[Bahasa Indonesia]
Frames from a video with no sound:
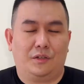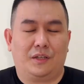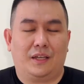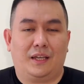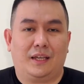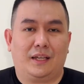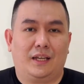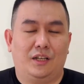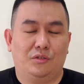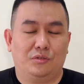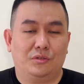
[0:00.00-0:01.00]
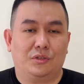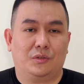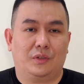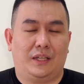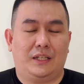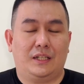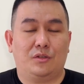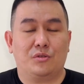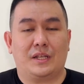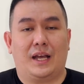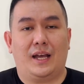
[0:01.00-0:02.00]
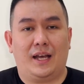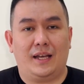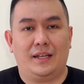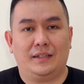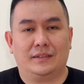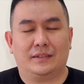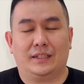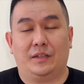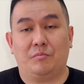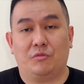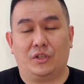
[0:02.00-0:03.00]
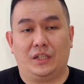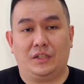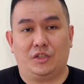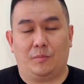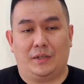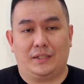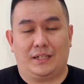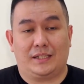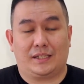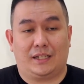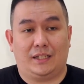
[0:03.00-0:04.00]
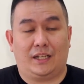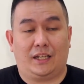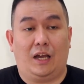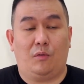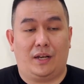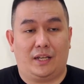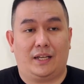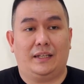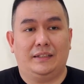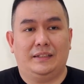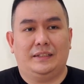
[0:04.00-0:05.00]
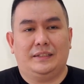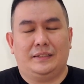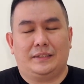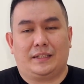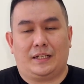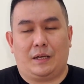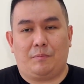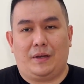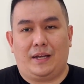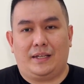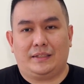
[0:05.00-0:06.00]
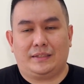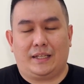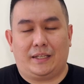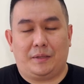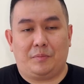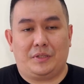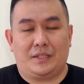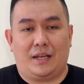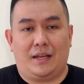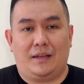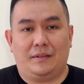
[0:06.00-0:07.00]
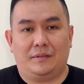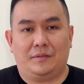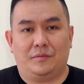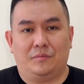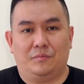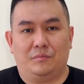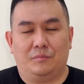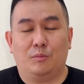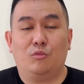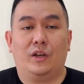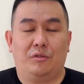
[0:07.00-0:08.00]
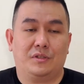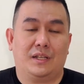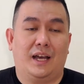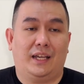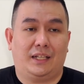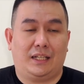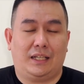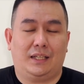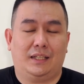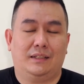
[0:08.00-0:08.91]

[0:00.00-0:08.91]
Oke, kalau untuk ide usaha, saya mungkin coba jelaskan dari awal ya. Kenapa saya bisa memulai usaha ini.